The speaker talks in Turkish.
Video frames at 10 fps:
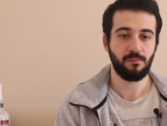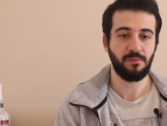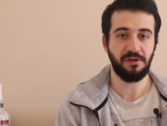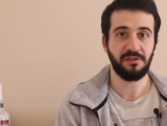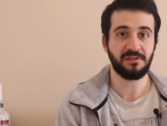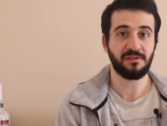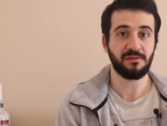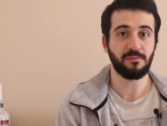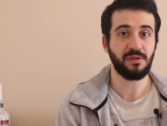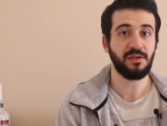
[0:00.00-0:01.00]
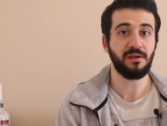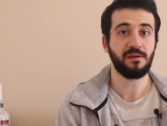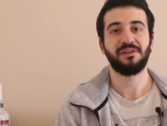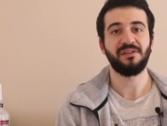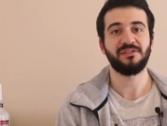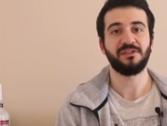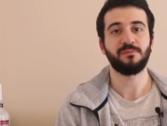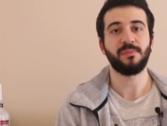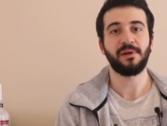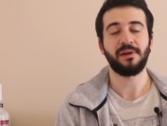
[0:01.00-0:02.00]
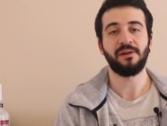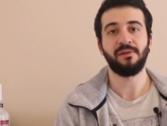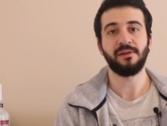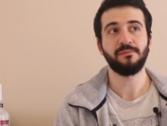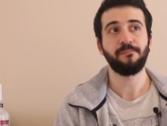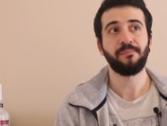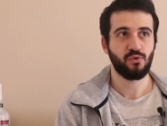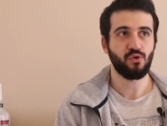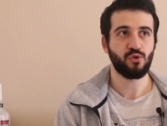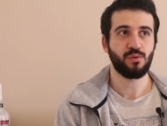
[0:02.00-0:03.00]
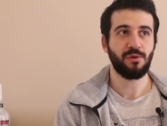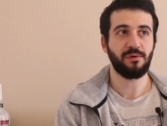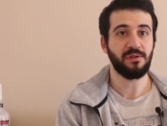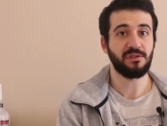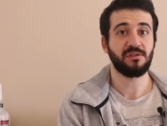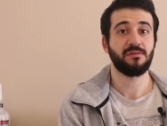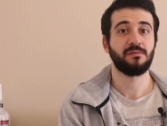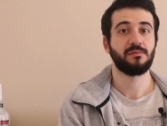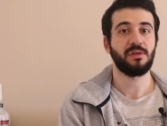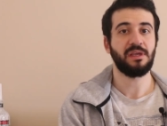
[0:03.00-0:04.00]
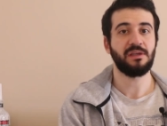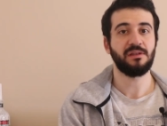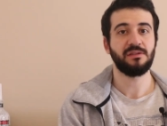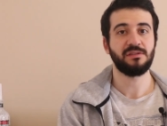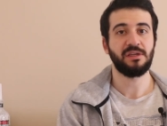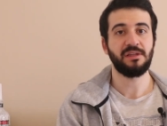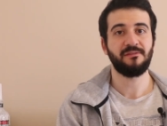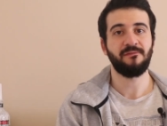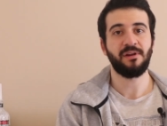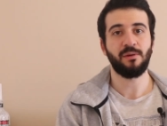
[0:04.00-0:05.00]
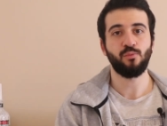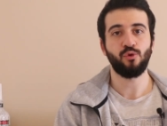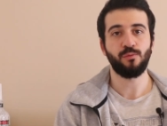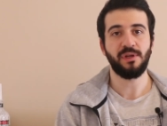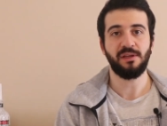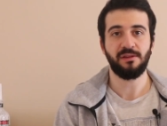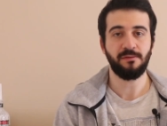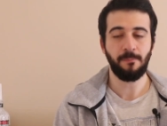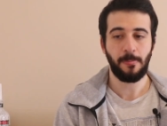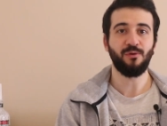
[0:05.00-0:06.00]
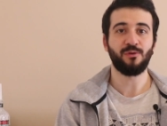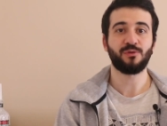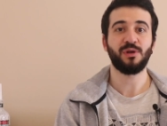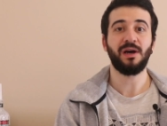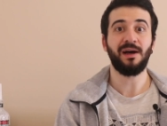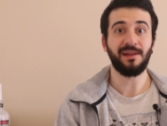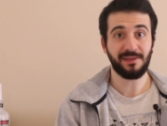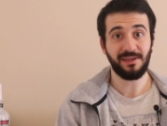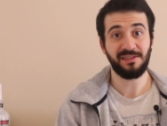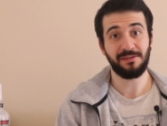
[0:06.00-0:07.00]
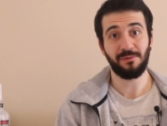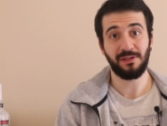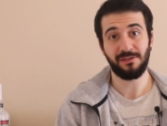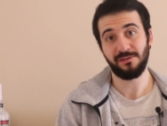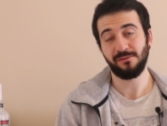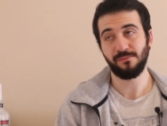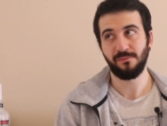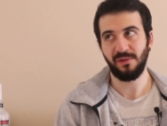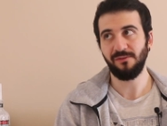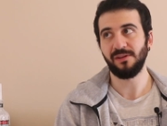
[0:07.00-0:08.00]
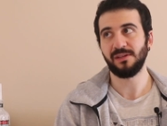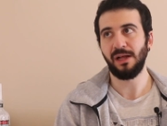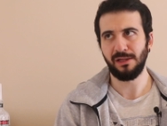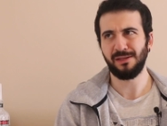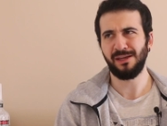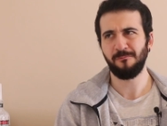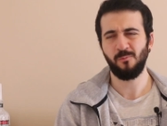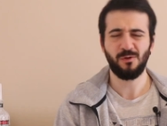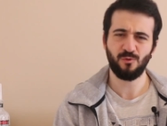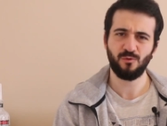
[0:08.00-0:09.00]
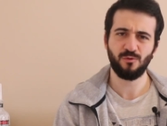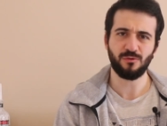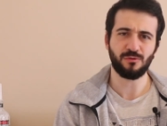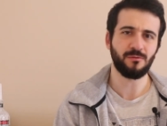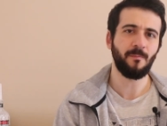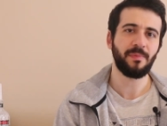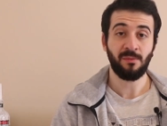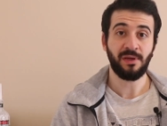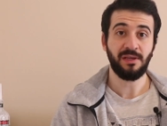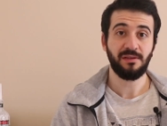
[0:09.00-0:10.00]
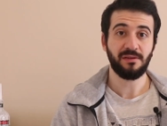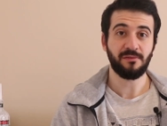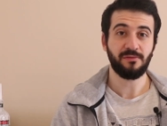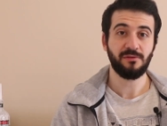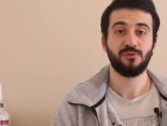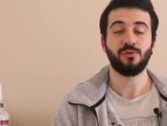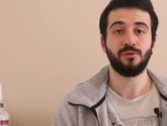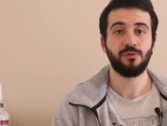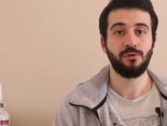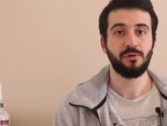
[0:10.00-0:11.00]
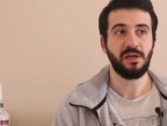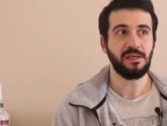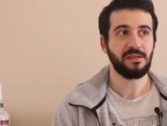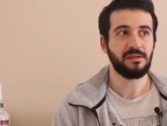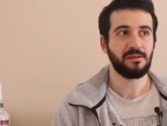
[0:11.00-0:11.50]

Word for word: para kazanırım diyerek kalıca gitmeye karar verdim. George Brown College'ın İngilizce eğitim veren bölümüne gittim. Orada 6 ay zaman harcadım. Evet 6 ay. Biraz uzun sürdü. Ama iyi tarafı son 4 ay